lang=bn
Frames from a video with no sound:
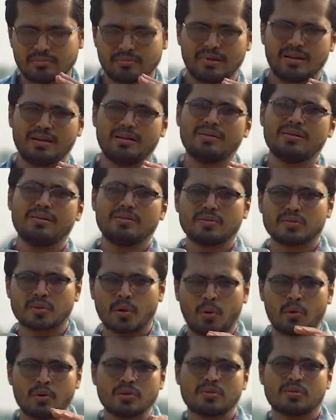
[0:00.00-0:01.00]
মানে
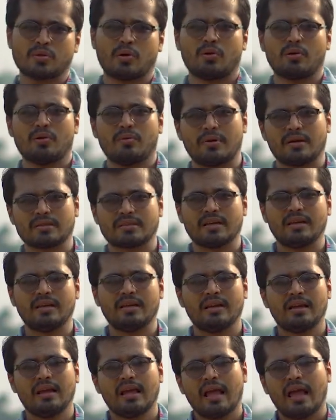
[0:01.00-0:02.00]
সহজ সরল
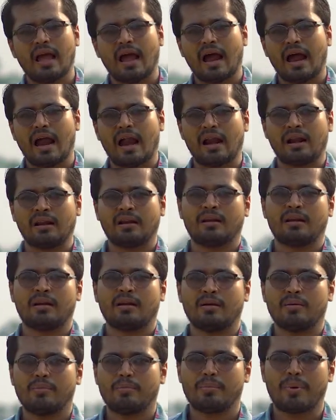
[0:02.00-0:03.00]
ভাষায় আর
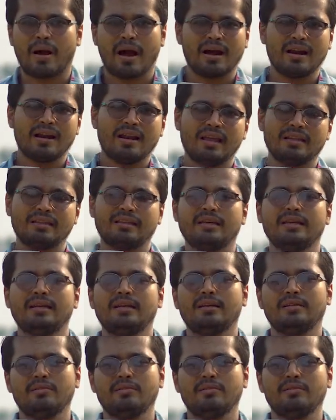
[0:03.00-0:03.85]
বাংলাতে